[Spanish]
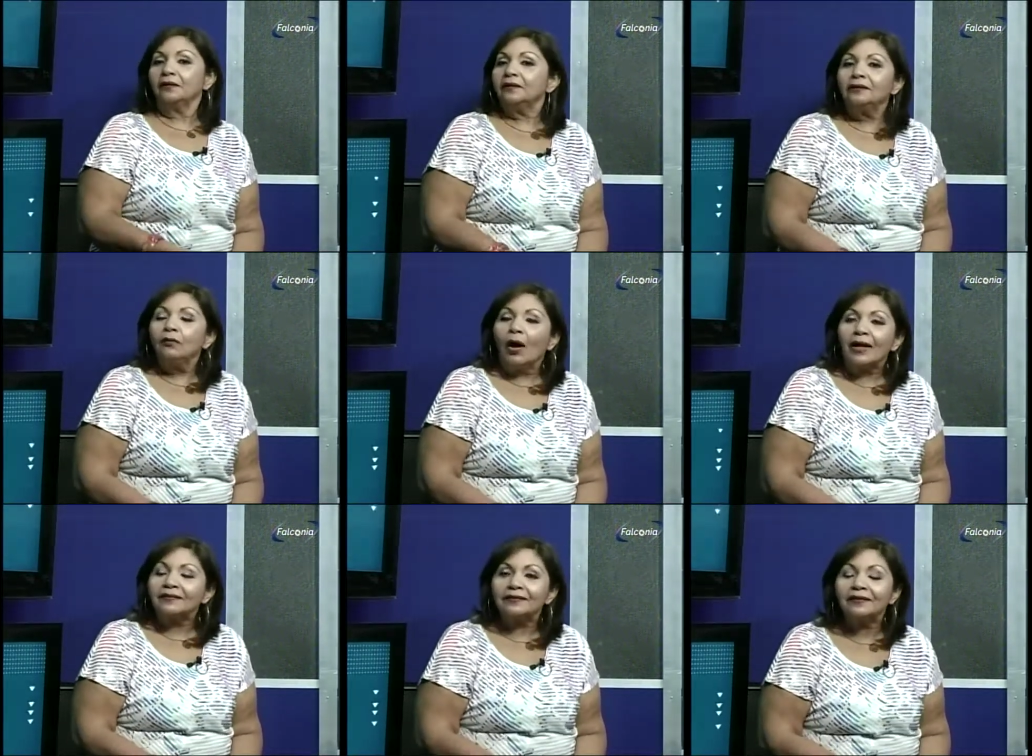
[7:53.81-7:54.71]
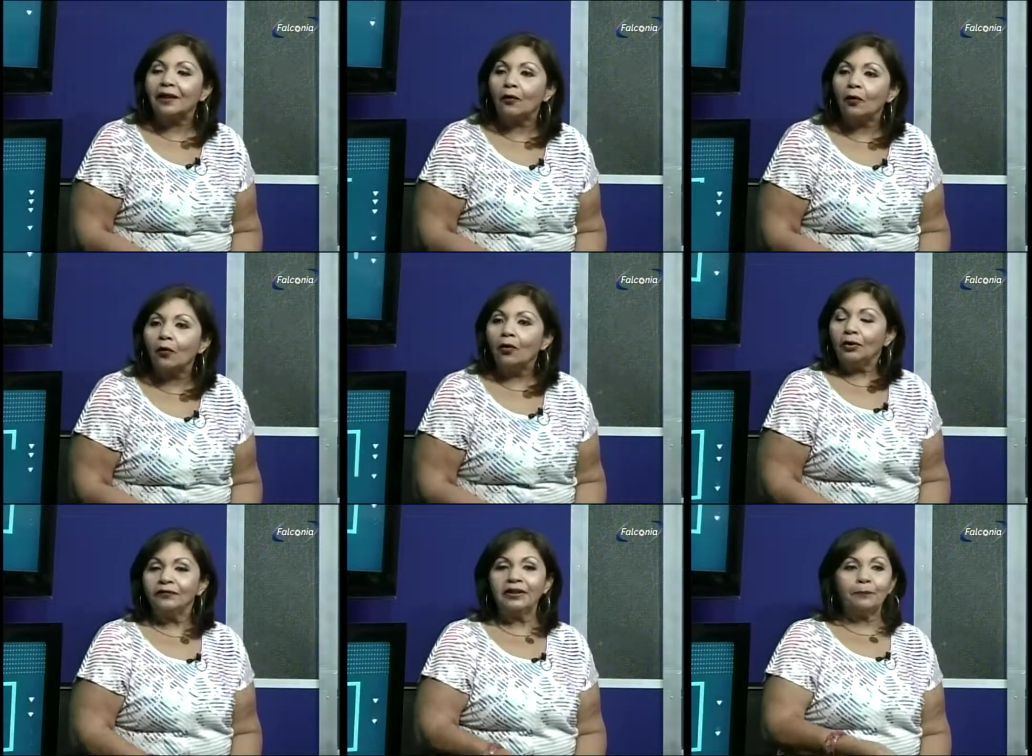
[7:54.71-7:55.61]
nos han asesinado
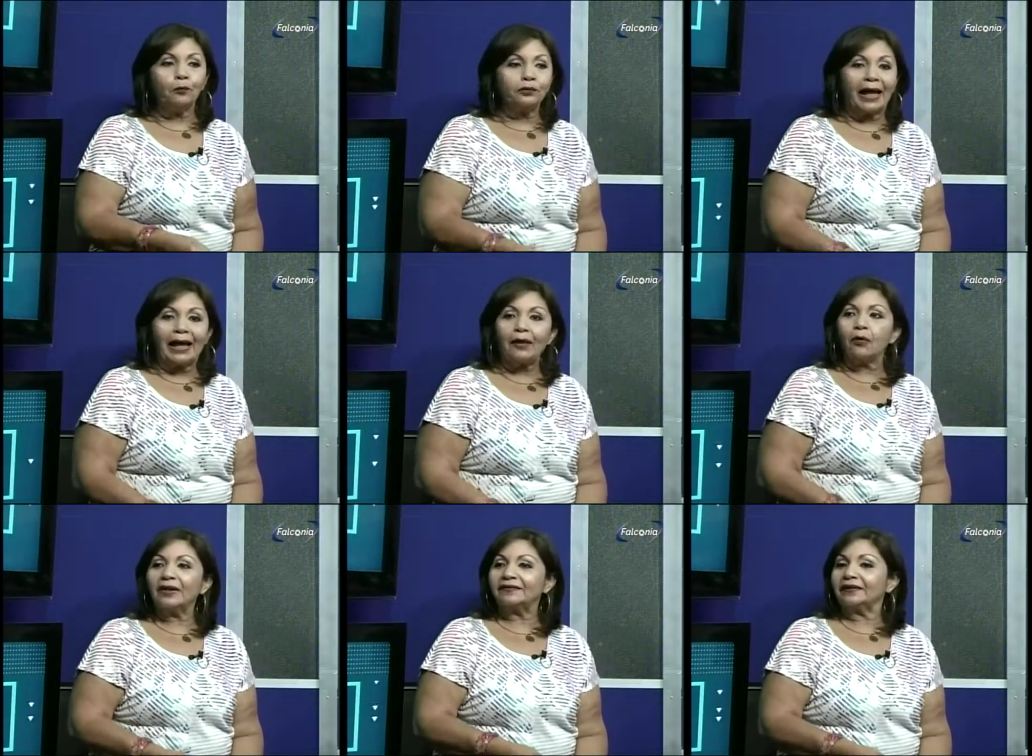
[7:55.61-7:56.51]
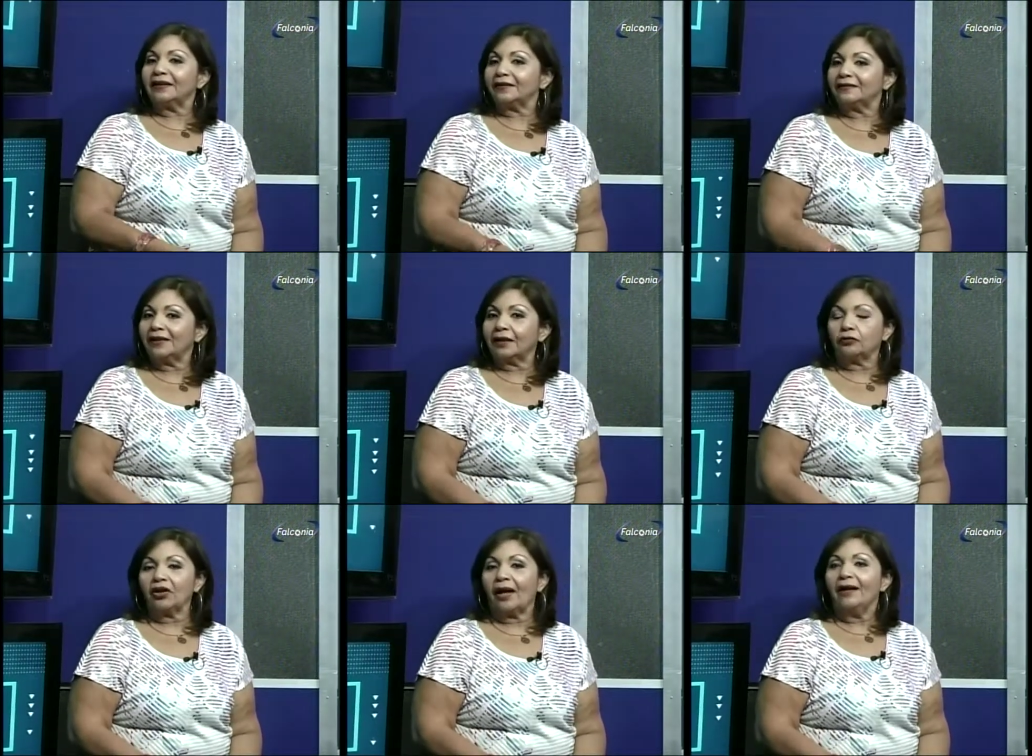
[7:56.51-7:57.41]
diputados, etcétera, etcétera, o
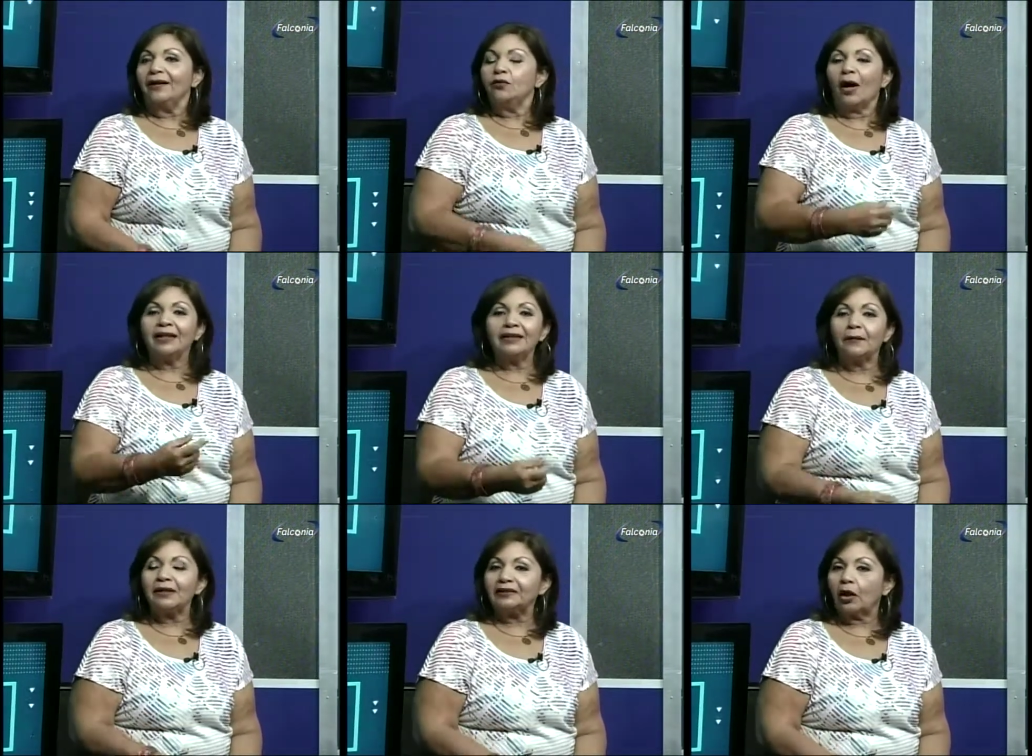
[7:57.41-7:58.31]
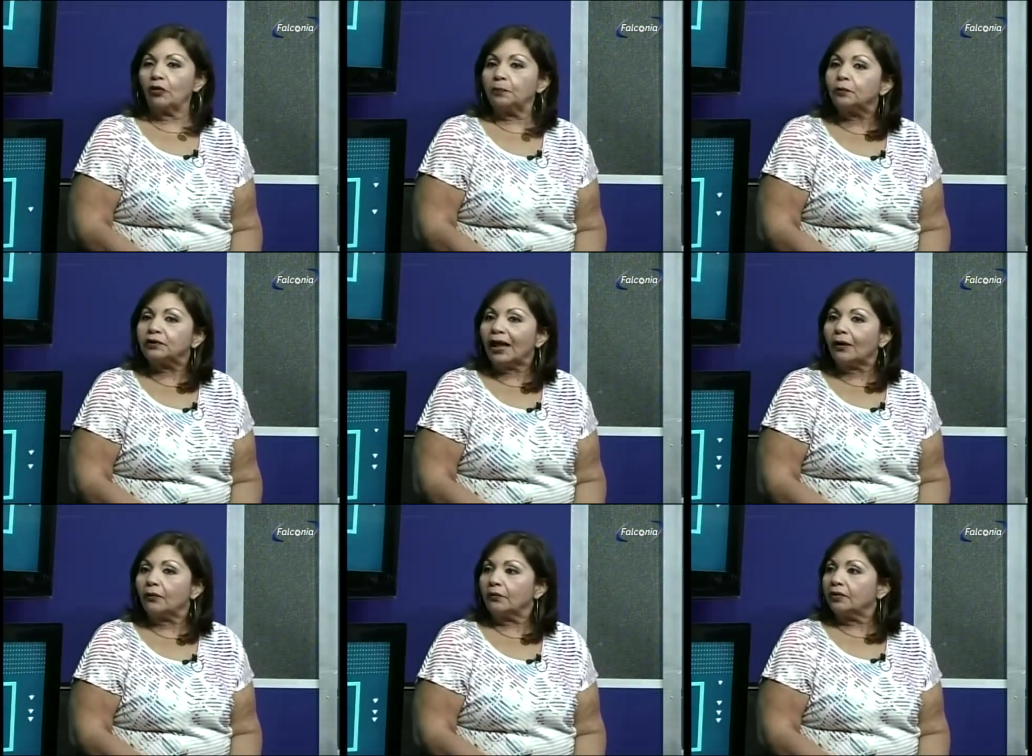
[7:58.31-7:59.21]
sea, nos han inhabilitado
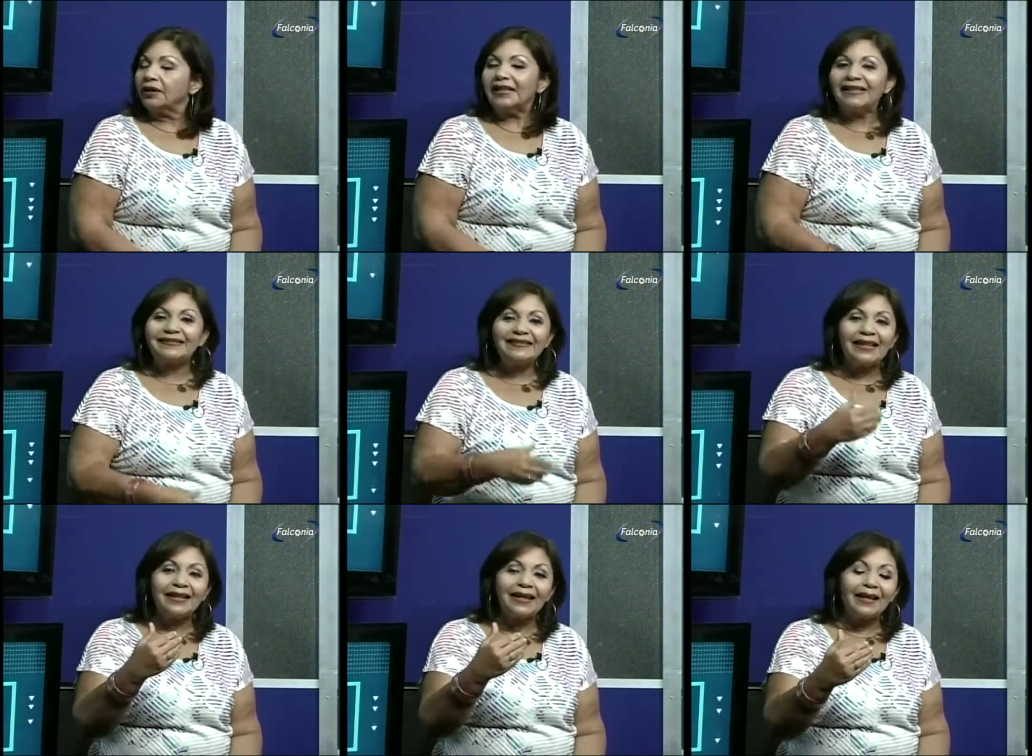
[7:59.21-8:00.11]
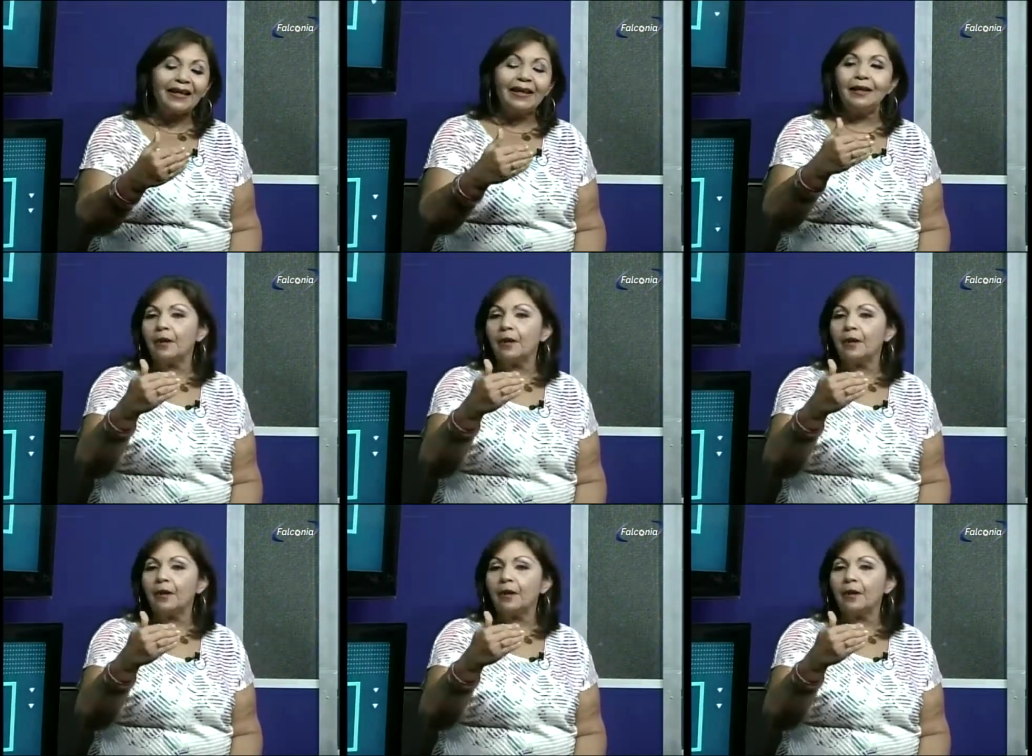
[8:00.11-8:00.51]
diputados y siguen en